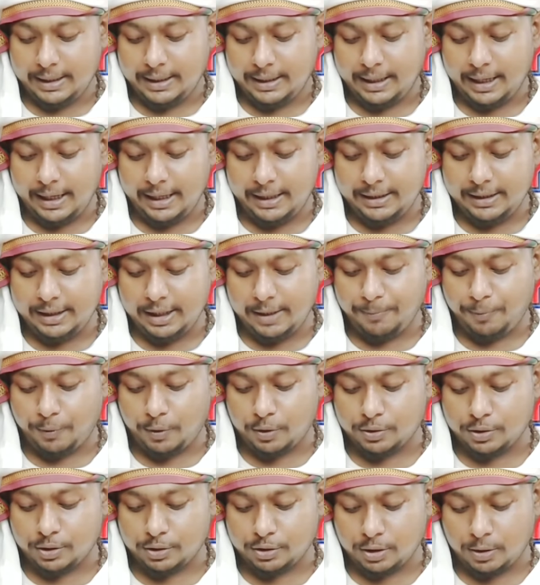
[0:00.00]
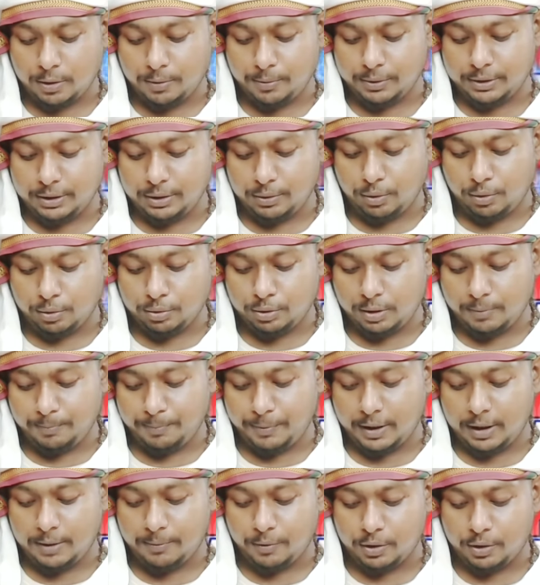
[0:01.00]
এই নিয়ে পর্ষদ সভাপতি গৌতম
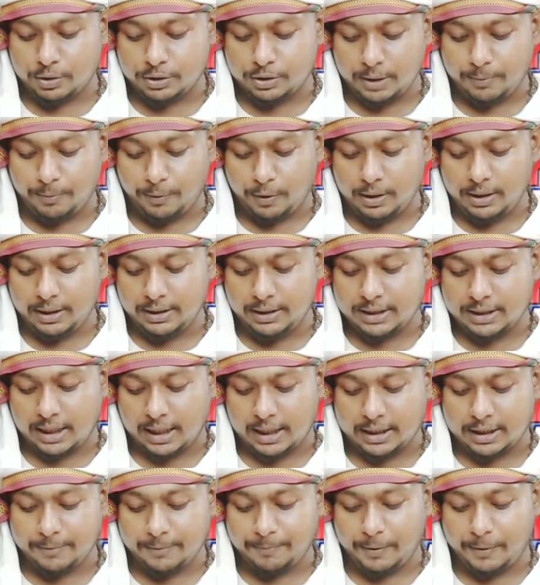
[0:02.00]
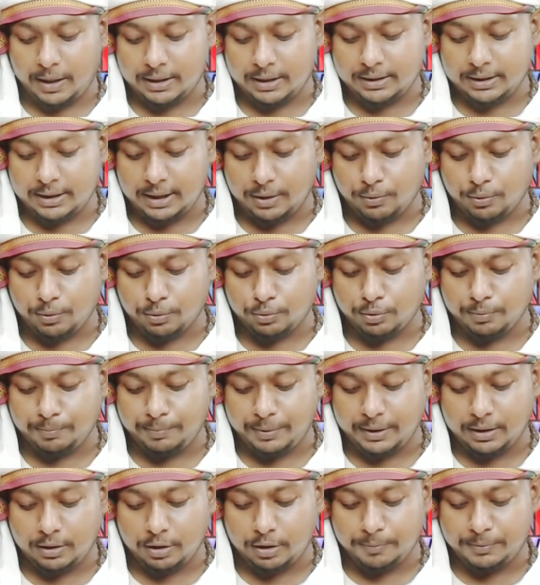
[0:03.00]
পাল মহাশয় বলেন চাকরি প্রার্থীরা নতুন
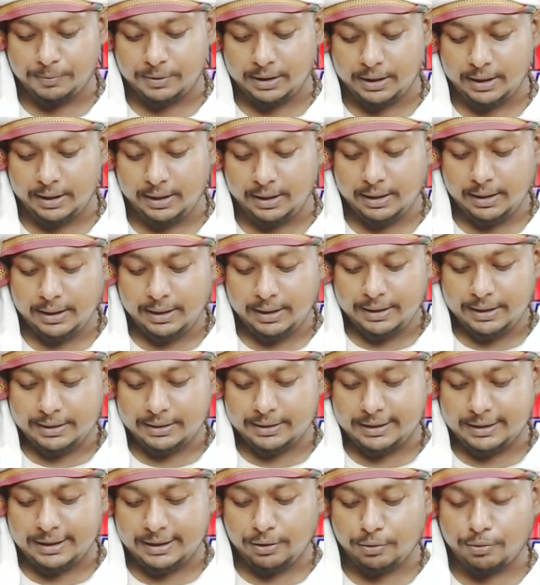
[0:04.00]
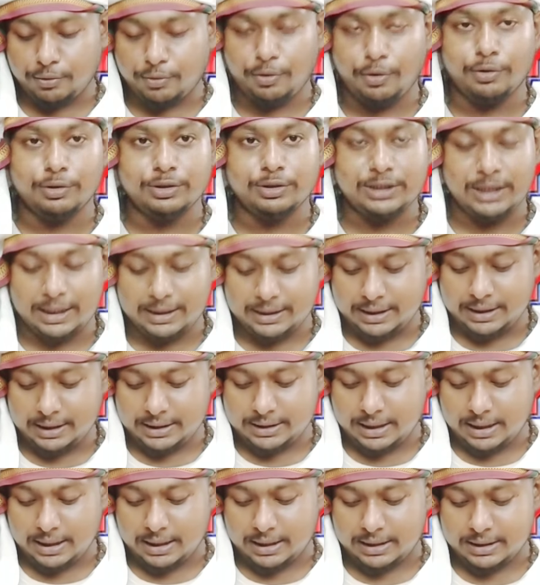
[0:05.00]
বিজ্ঞপ্তির দিনক্ষণ জানতে
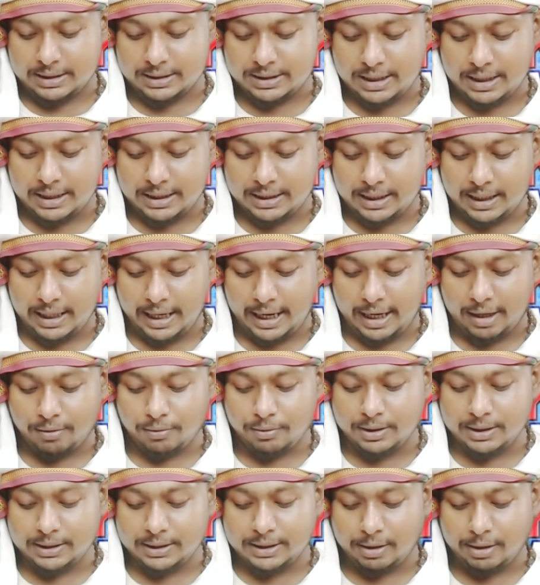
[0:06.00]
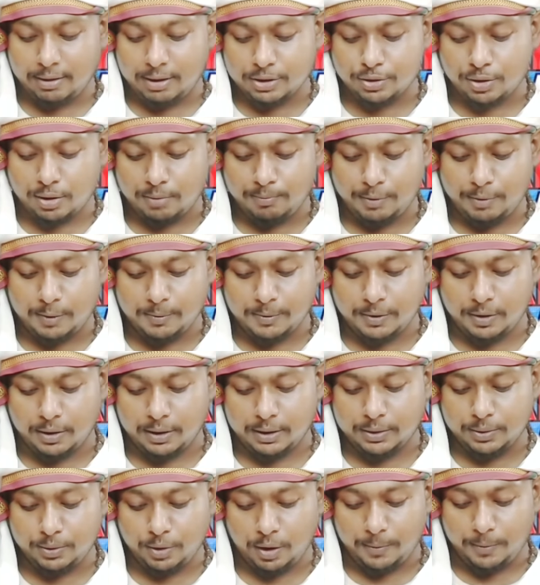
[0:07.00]
চান সেটা এখনই দেওয়া সম্ভব
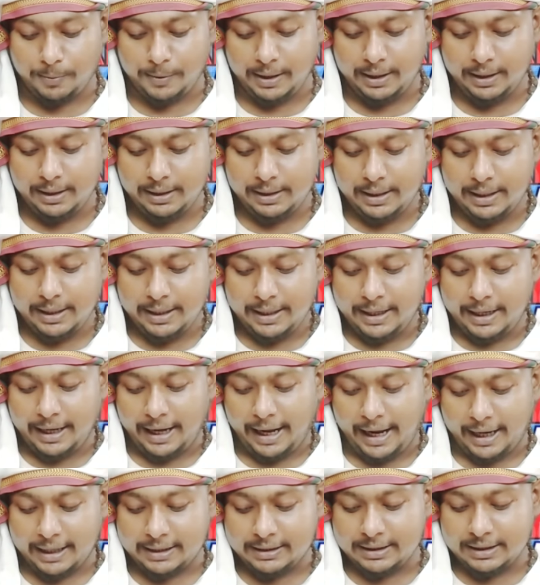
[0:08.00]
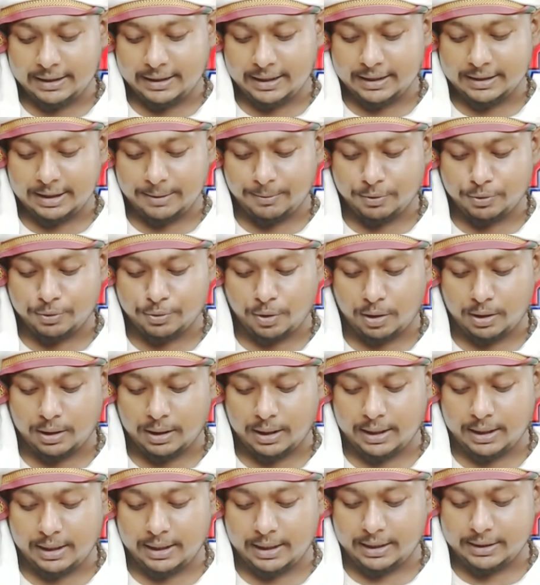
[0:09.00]
নয় তবে একদিকে যেমন
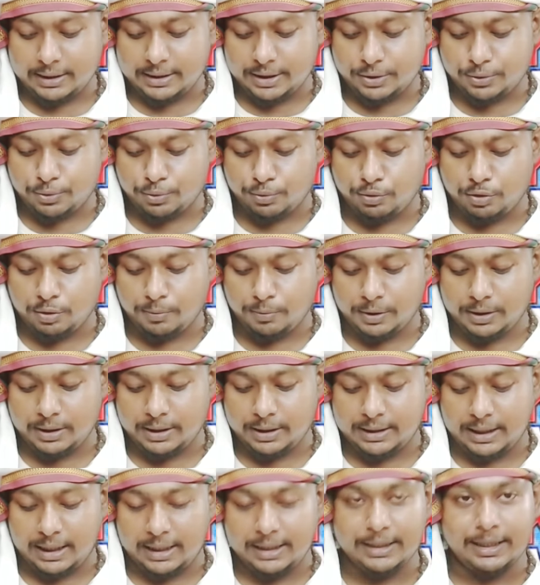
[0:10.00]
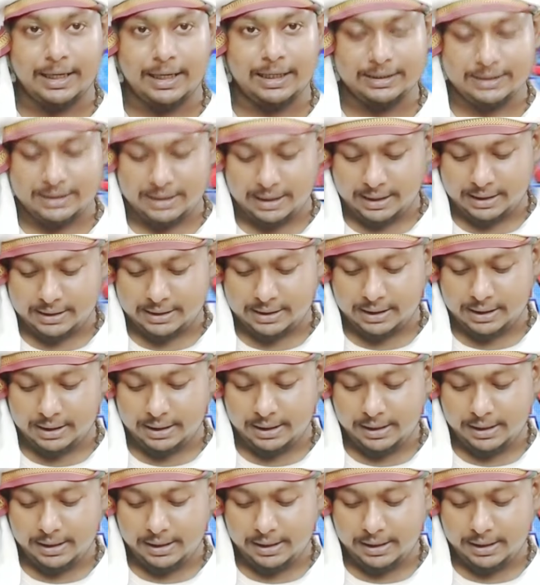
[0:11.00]
সরকারের কাছে শূন্যপদের তালিকা চেয়েছি